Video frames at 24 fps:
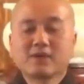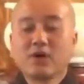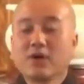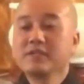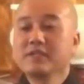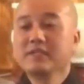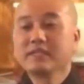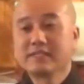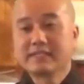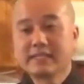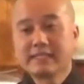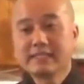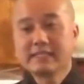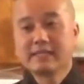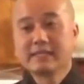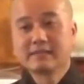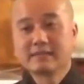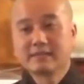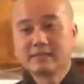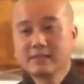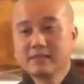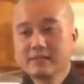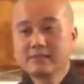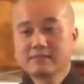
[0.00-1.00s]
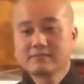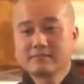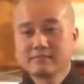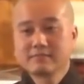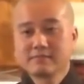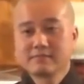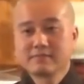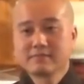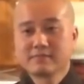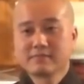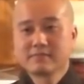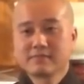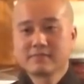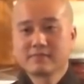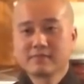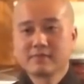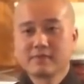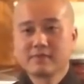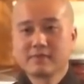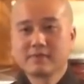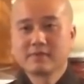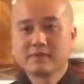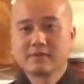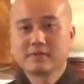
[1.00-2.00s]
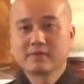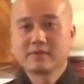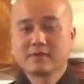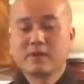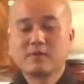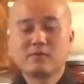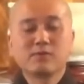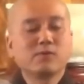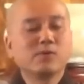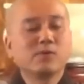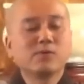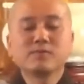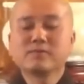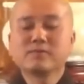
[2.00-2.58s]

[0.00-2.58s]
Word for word: Có những cái nhận thức không